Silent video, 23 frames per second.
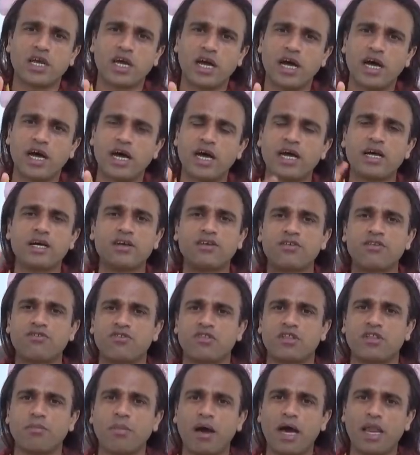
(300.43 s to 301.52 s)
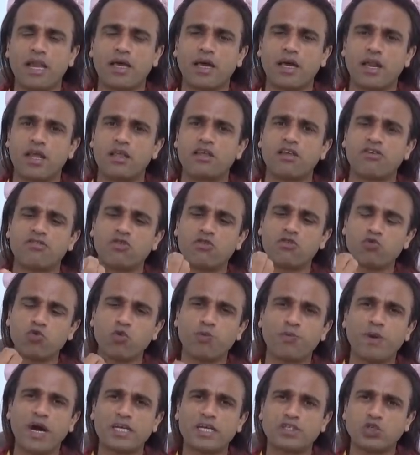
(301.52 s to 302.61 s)
का इस्तेमाल करें जैसे
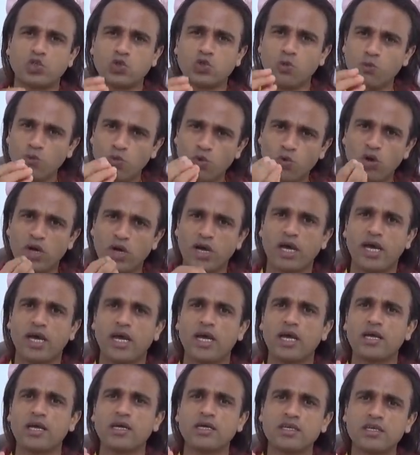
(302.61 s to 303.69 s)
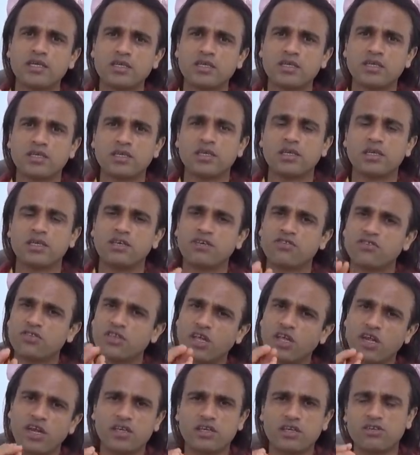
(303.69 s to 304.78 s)
सुपाच्यो मूंग है इस
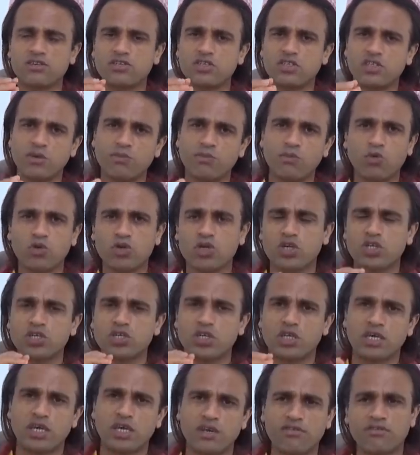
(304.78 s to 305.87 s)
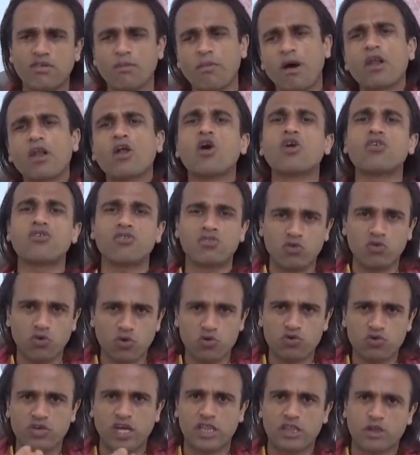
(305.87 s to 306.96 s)
तरह की चीज़ें मूंग खिचड़ी है समान और जो
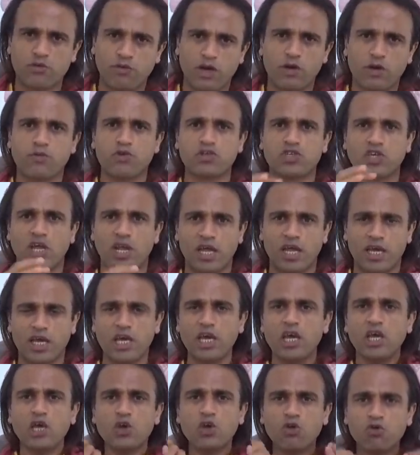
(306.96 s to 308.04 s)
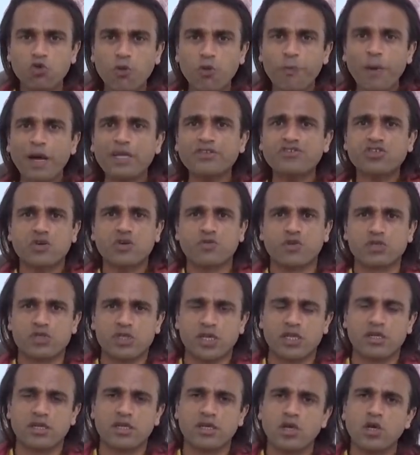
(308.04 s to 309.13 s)
सात्विक भोजन लगे सुपाच्य
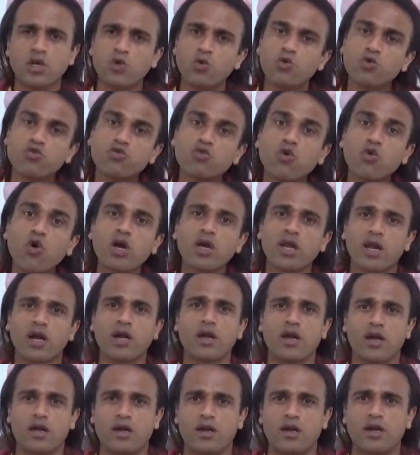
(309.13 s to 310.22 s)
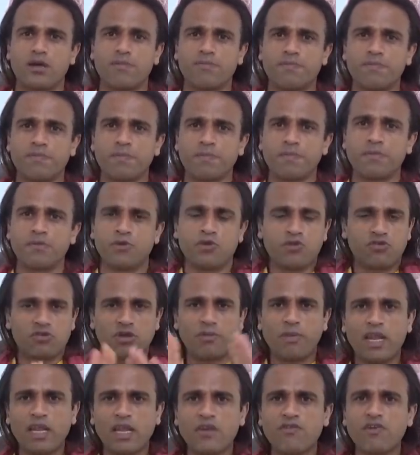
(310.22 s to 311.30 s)
भोजन उसको ग्रहण करें जो
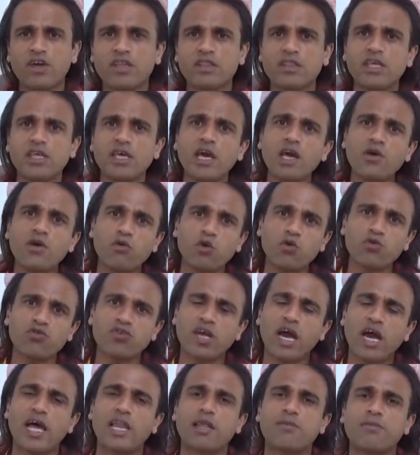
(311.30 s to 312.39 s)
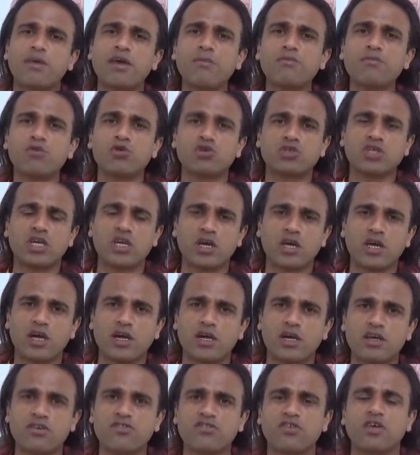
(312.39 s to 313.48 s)
सामान्य व्यक्ति हैं वो उस काल में भोजन
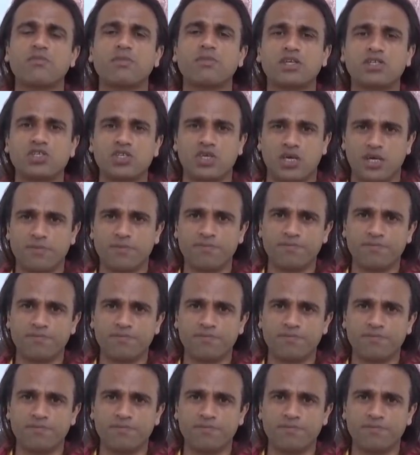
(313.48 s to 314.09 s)
ग्रहण से बचें